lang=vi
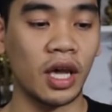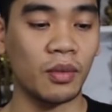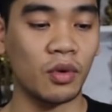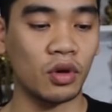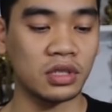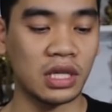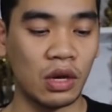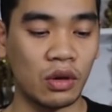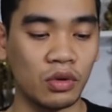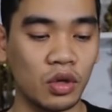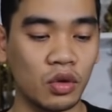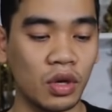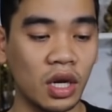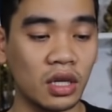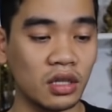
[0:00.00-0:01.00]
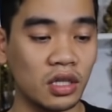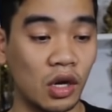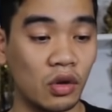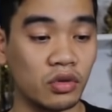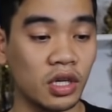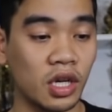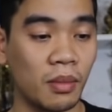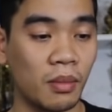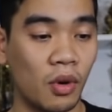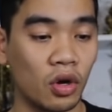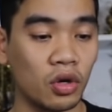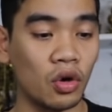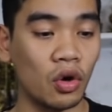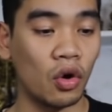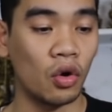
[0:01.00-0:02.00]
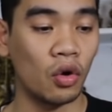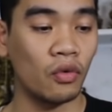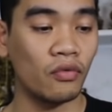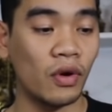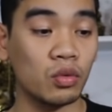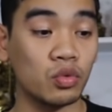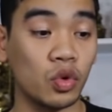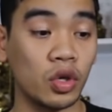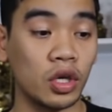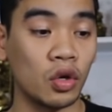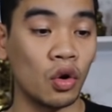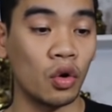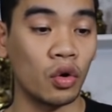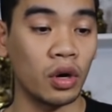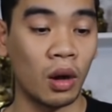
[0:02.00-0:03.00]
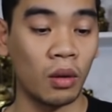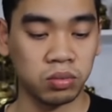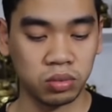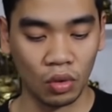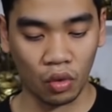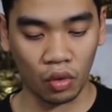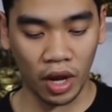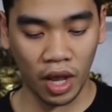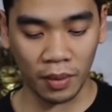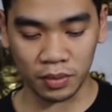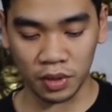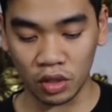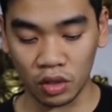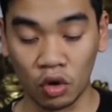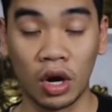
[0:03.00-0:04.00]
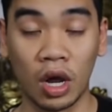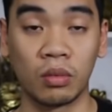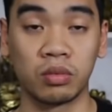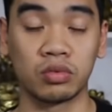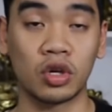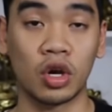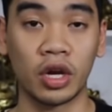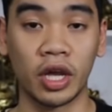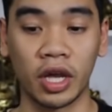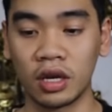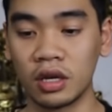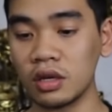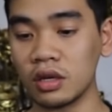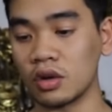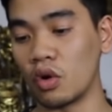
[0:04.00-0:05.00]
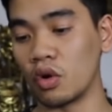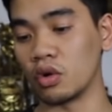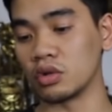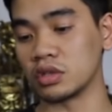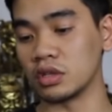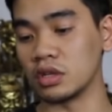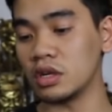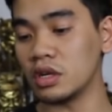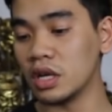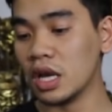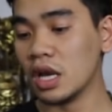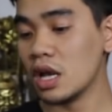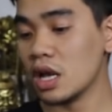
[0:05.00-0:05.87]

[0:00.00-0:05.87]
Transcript: Em có giao lưu rất nhiều những cái món đồ phong thủy, đồ độc, đồ đẹp, từ đồ đồng cho đến đồ sứ.